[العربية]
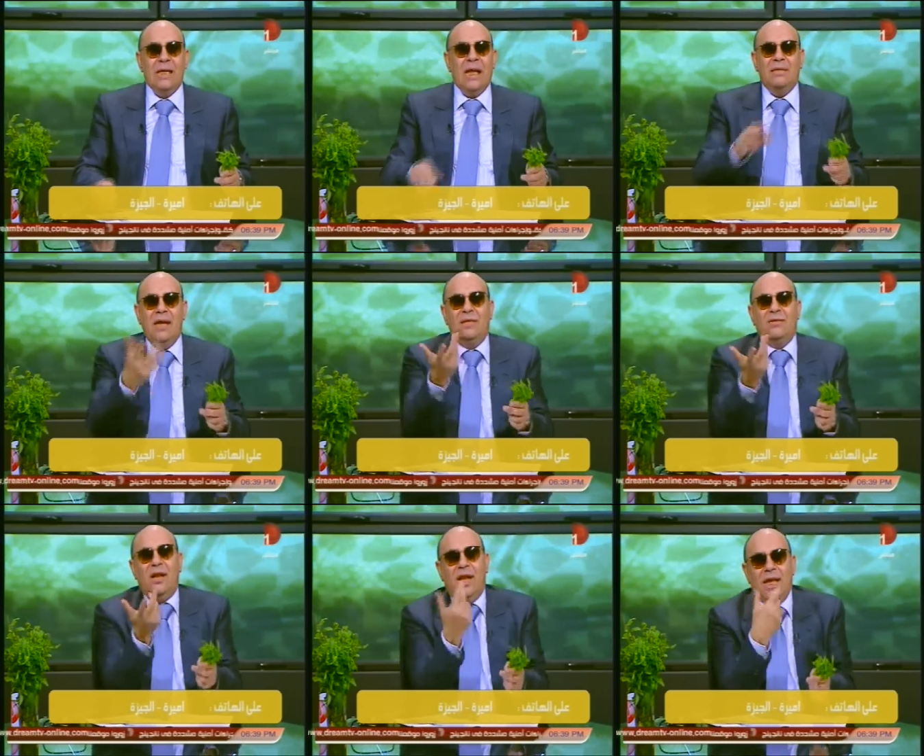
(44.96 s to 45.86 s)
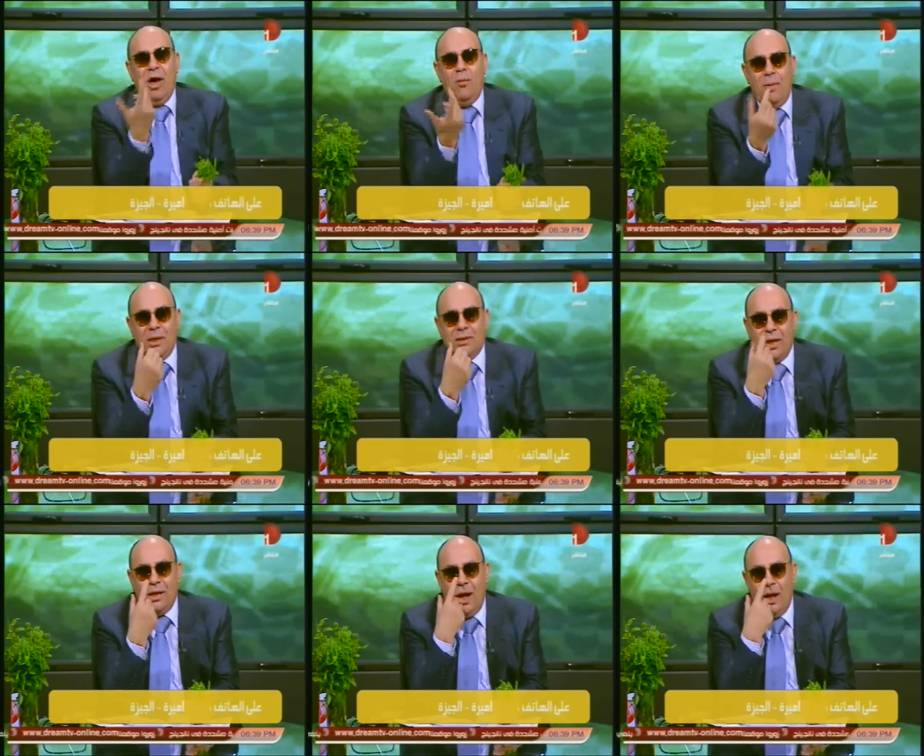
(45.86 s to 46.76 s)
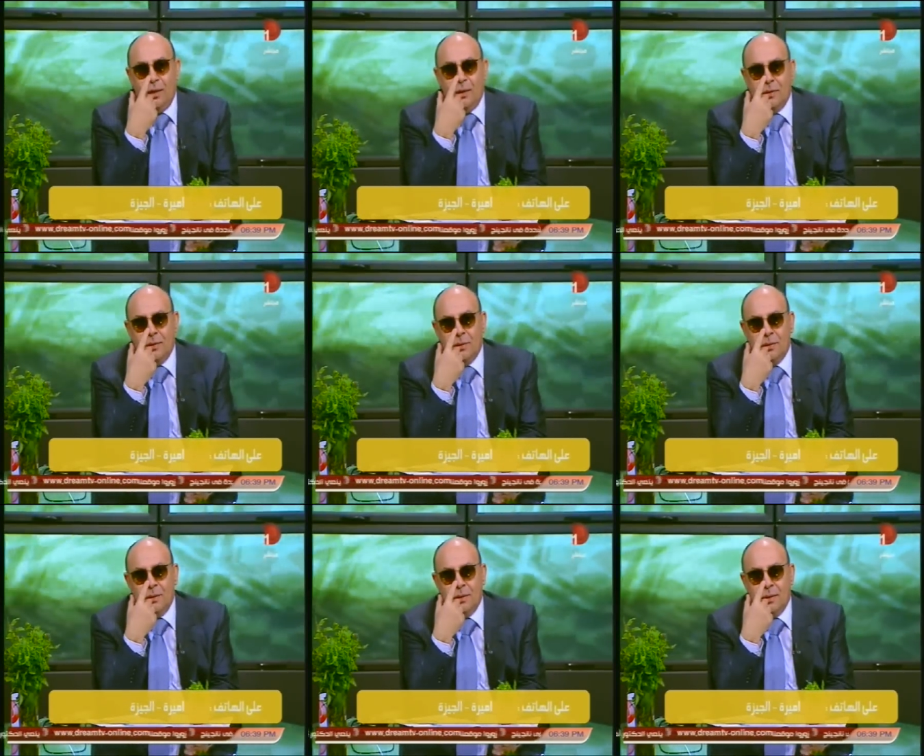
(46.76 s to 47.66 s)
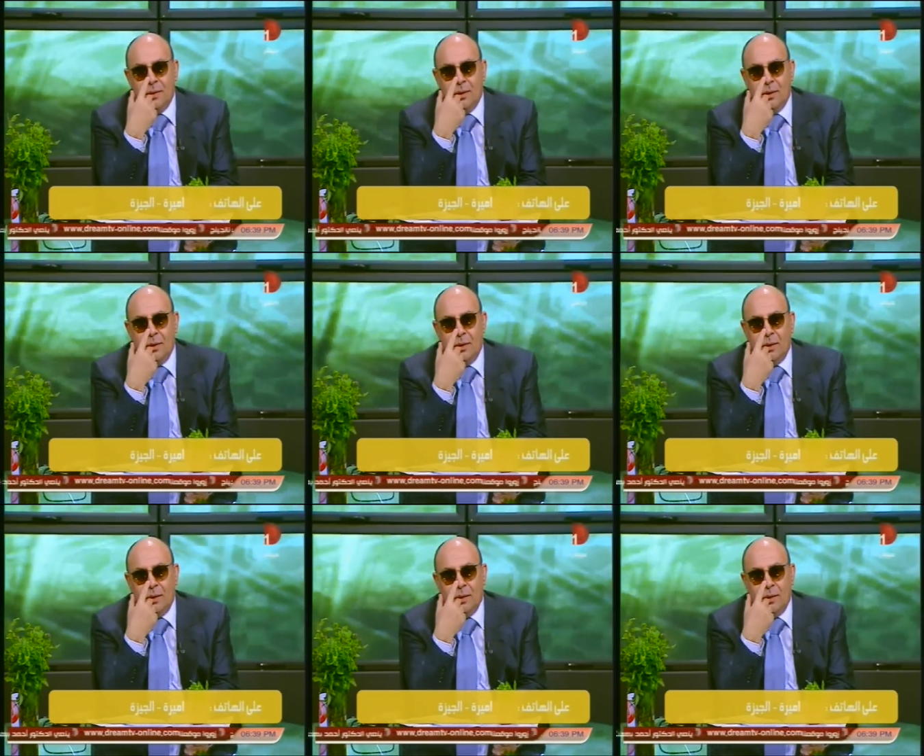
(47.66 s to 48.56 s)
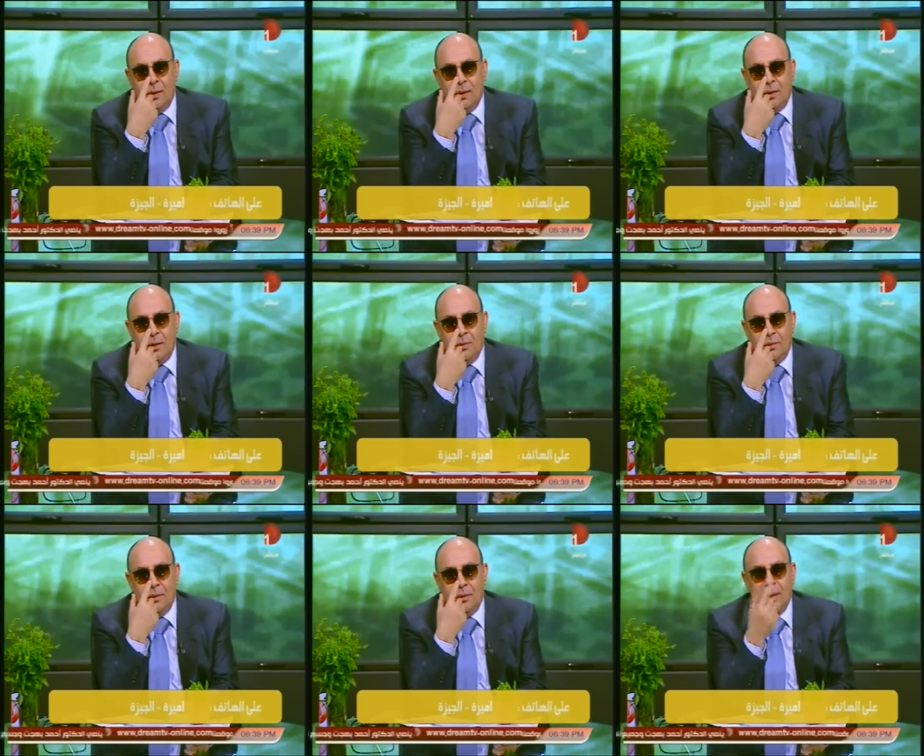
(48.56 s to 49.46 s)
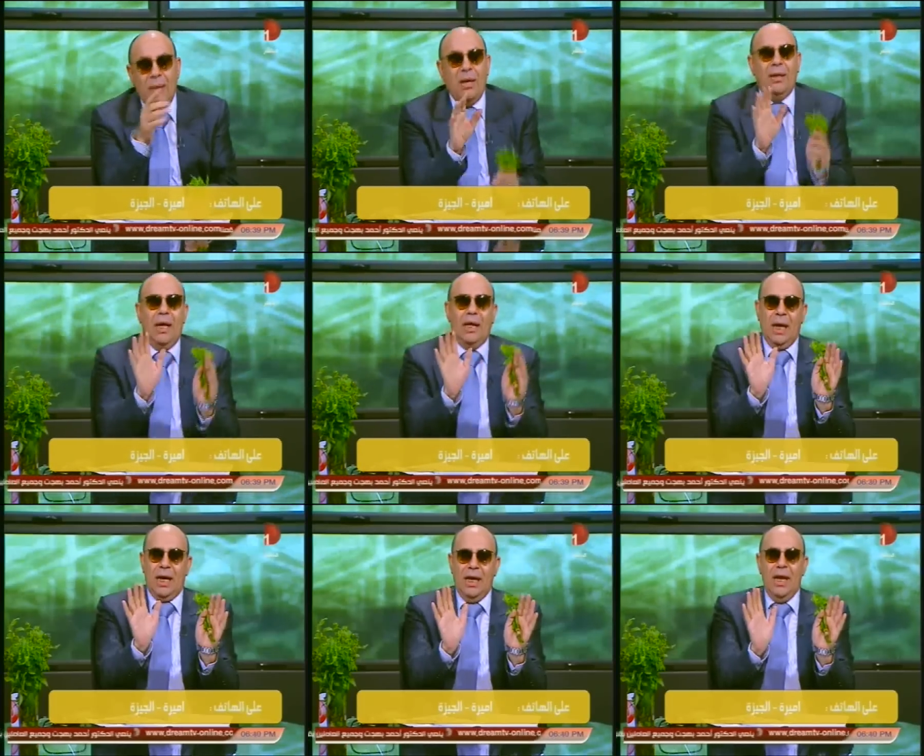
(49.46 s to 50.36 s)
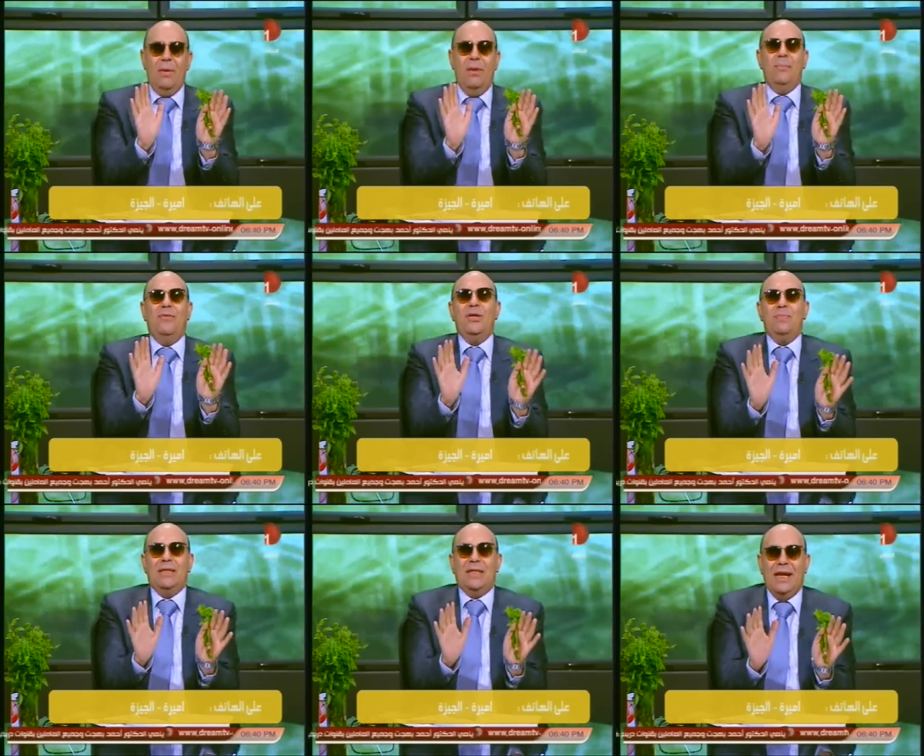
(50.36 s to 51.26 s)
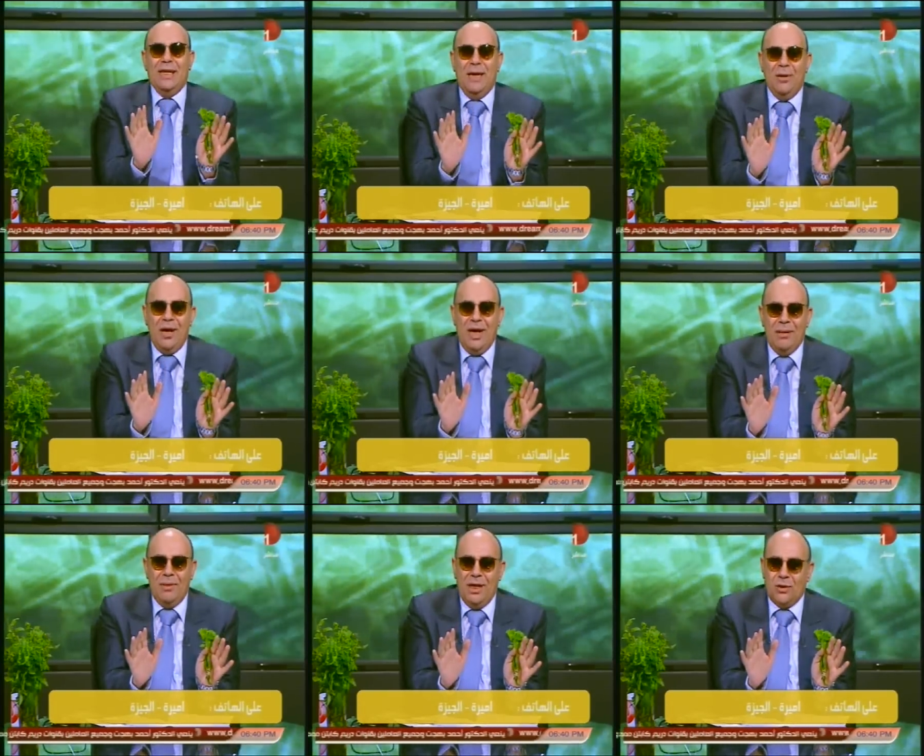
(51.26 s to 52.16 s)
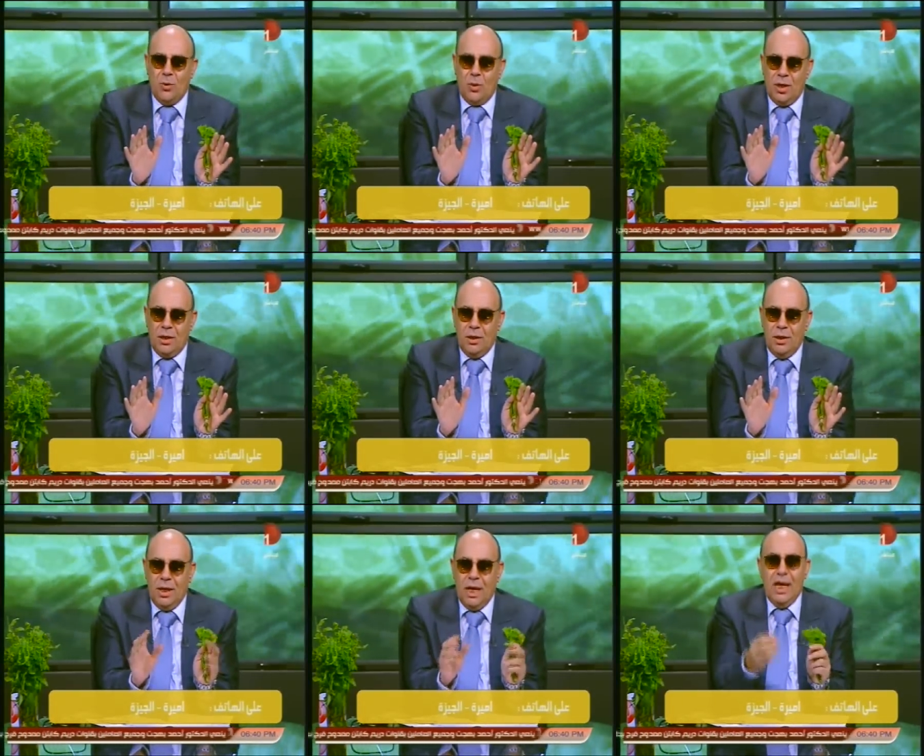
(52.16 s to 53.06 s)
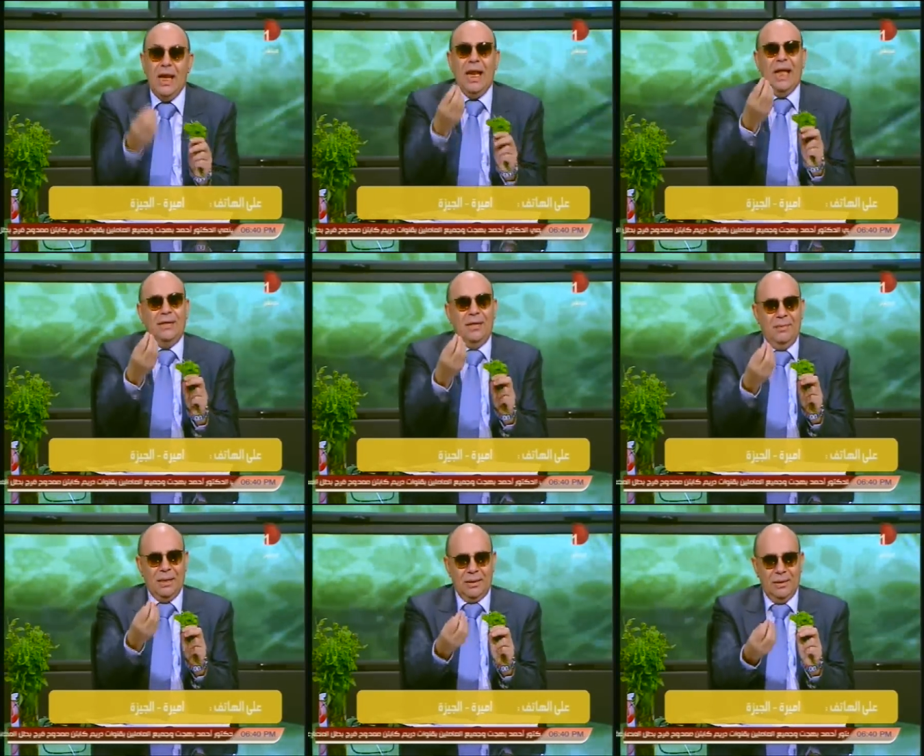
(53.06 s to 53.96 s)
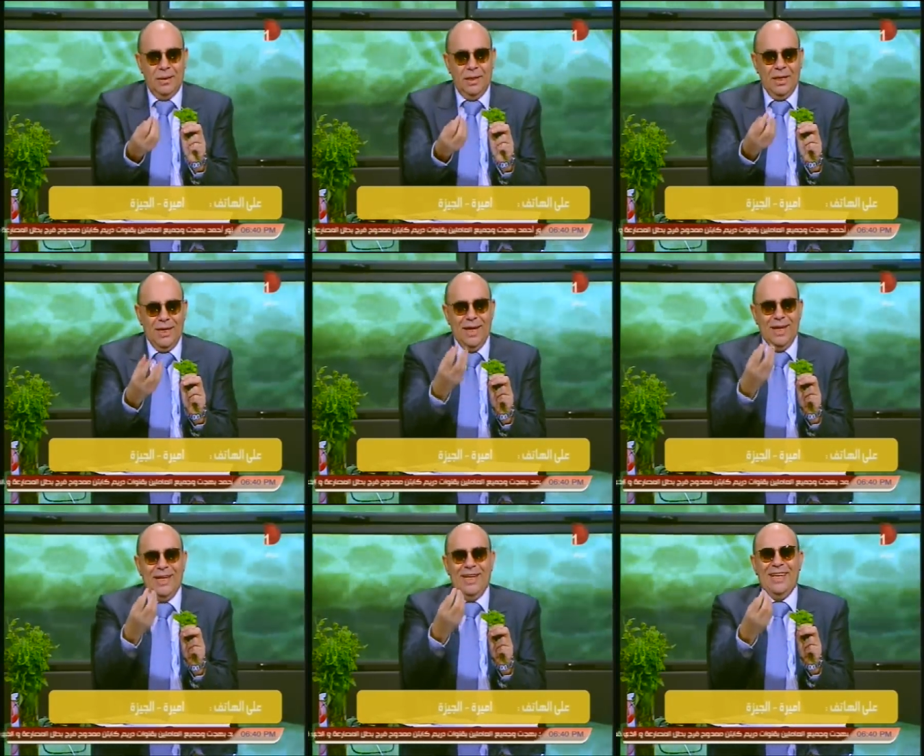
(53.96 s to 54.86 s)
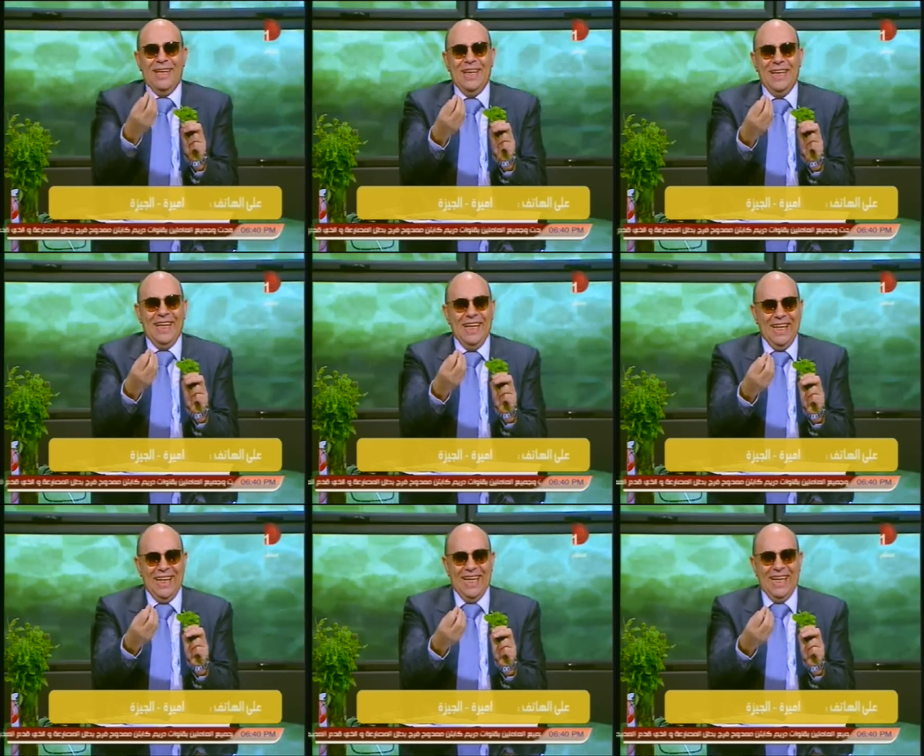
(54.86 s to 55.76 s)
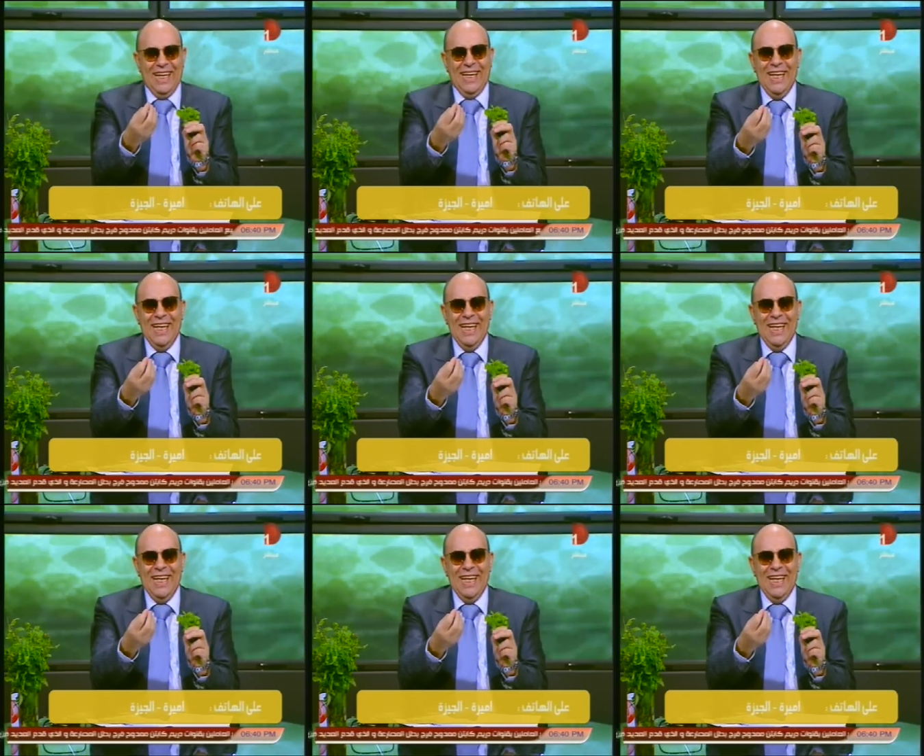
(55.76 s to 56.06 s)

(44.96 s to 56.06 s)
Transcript: زكاة ايه اللي تطلعيها او بابا يطلعها؟ اللي هي زكاة العيد، زكاة الفطر مثلا، زكاة العيد لا ما لا لا خلينا ما فيش مثلا يا اميره هانم الله يسترك. خلينا نحدد عيد الفطر مثلا زكاه عيد الفطر